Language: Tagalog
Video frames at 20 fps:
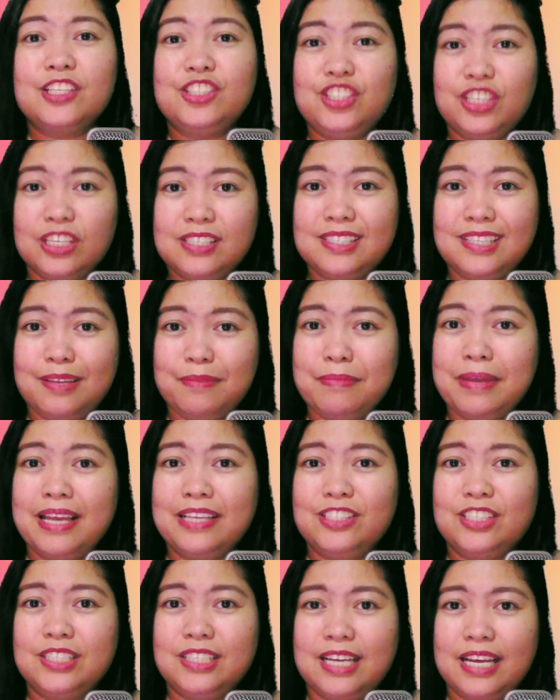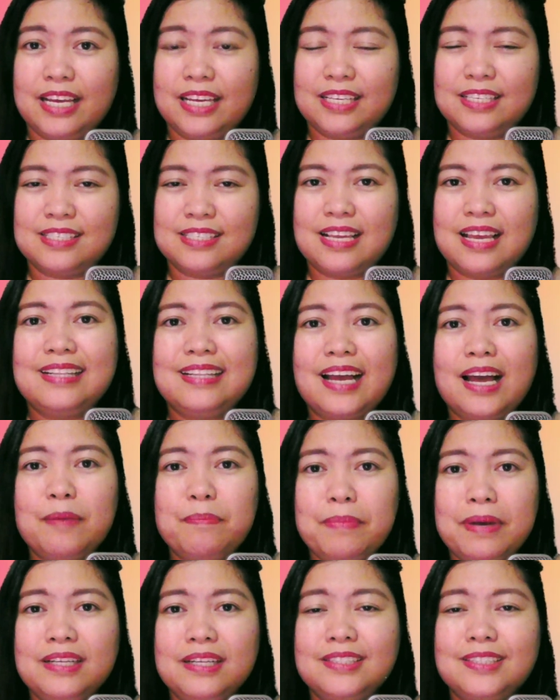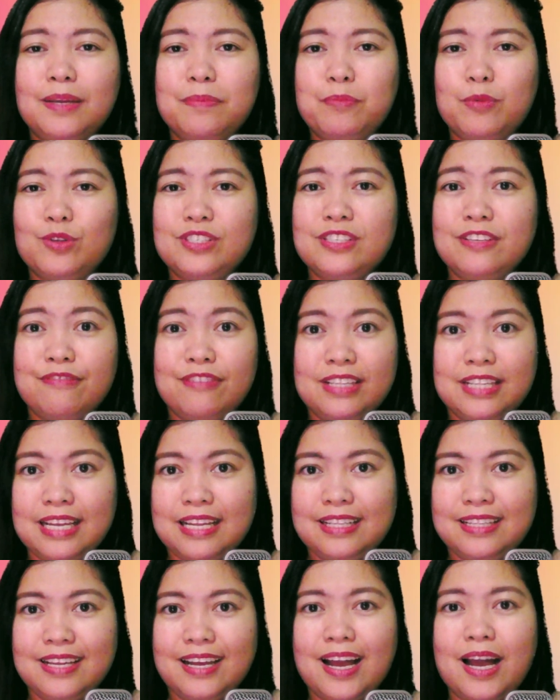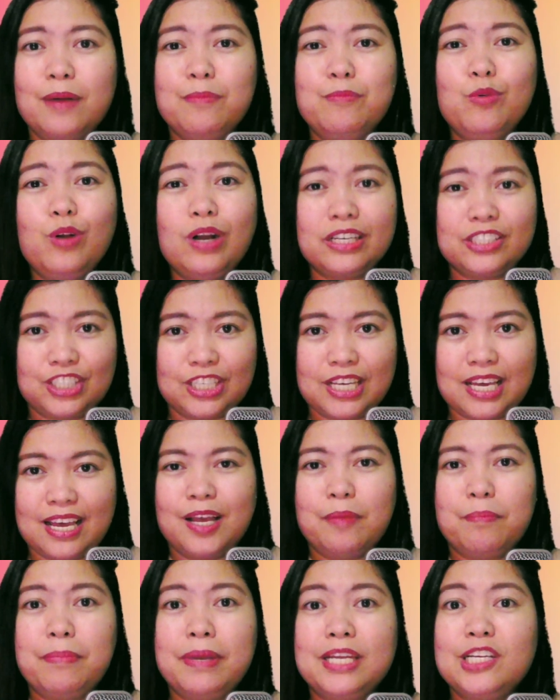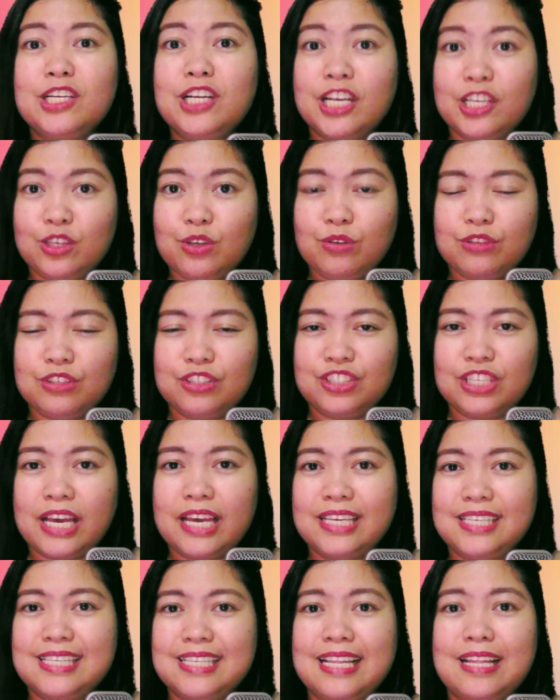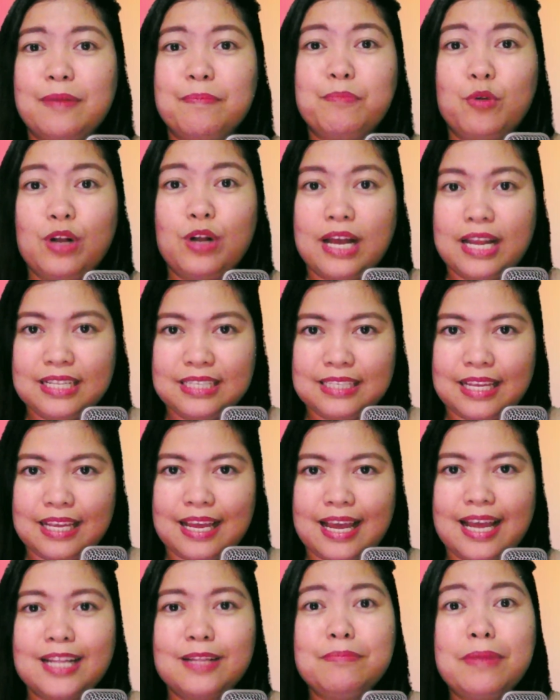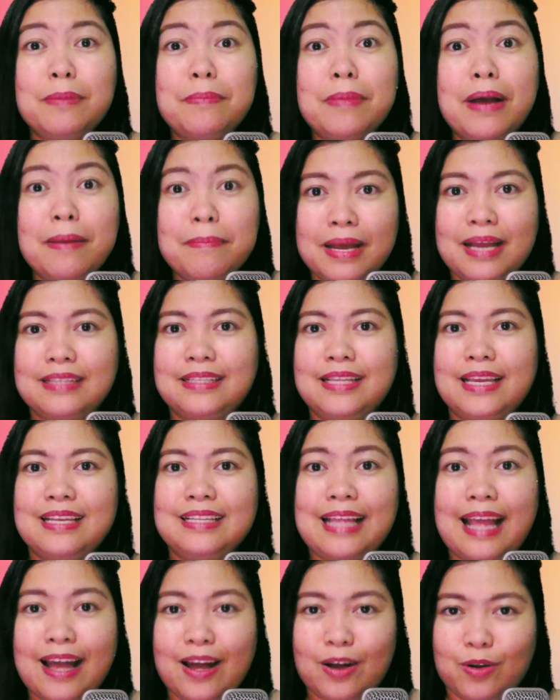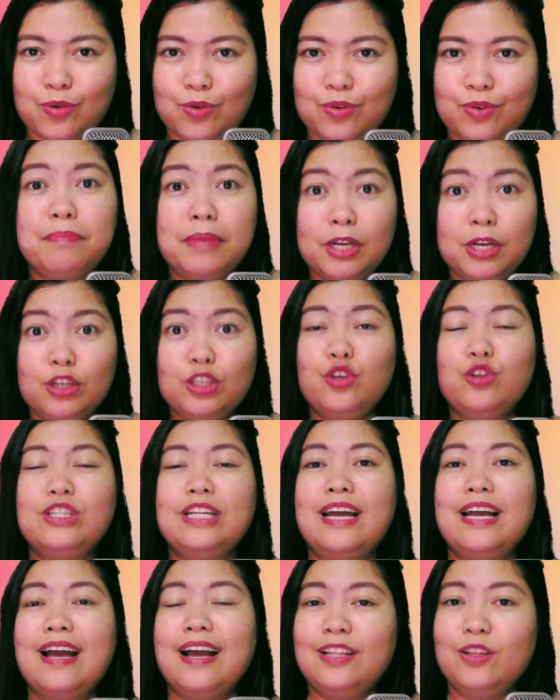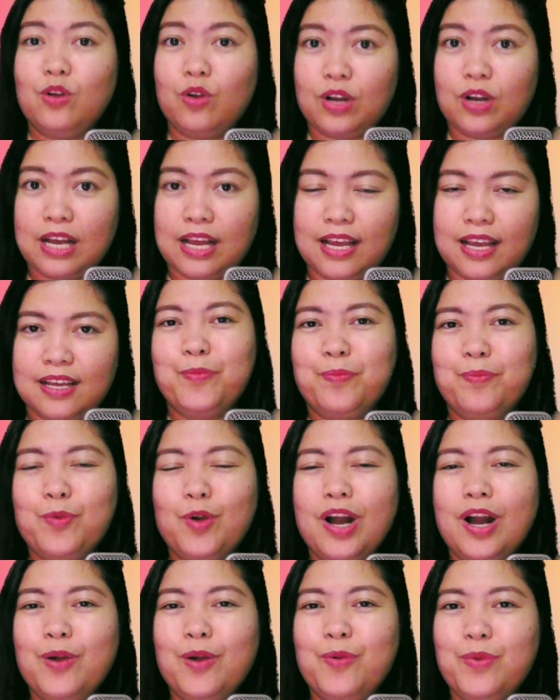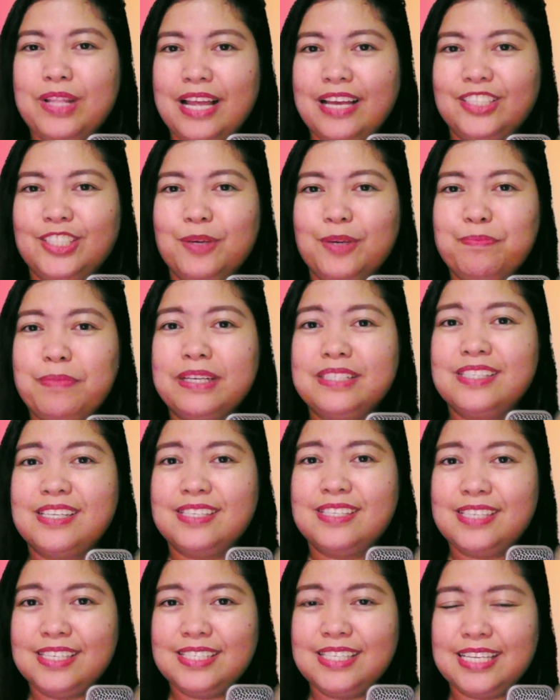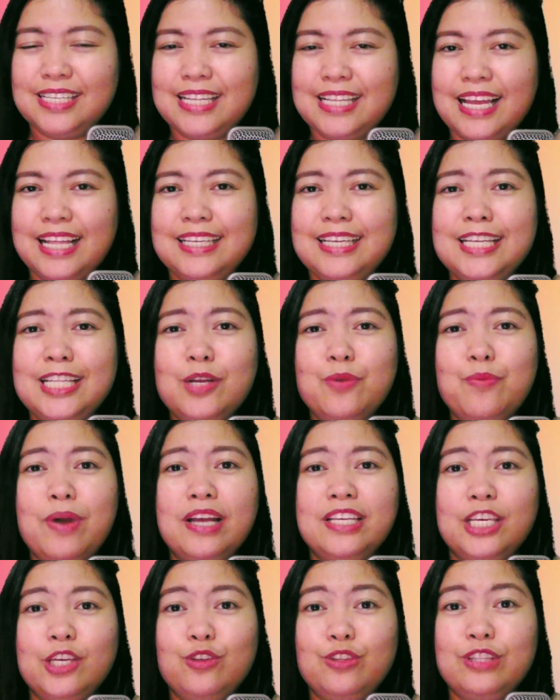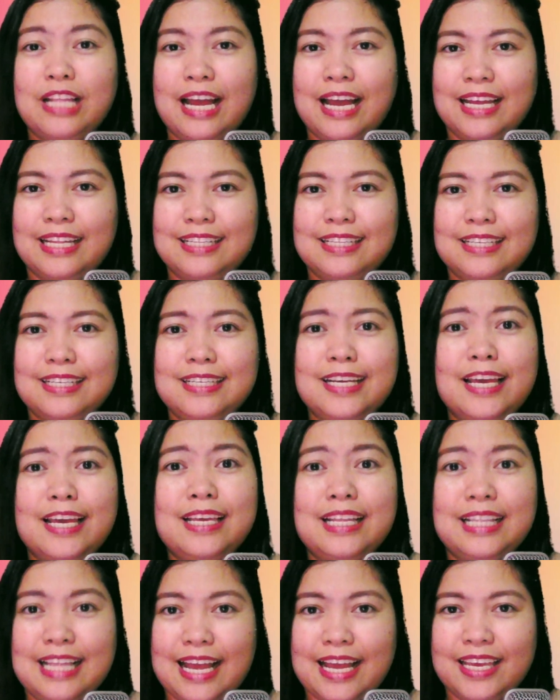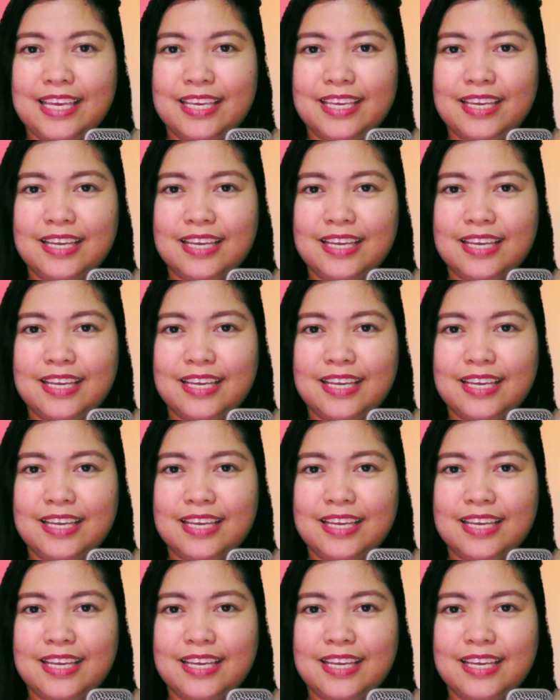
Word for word: Just imagine guys, nakapagtapos si Fidel ng abuga siya. Pero ngayon, siya ay isa ng pugante at mamamatay tao. Pero ito yung nakakaloka. Mukhang wala siyang pagsisisi dahil ginawa niya yun lahat kay Clay.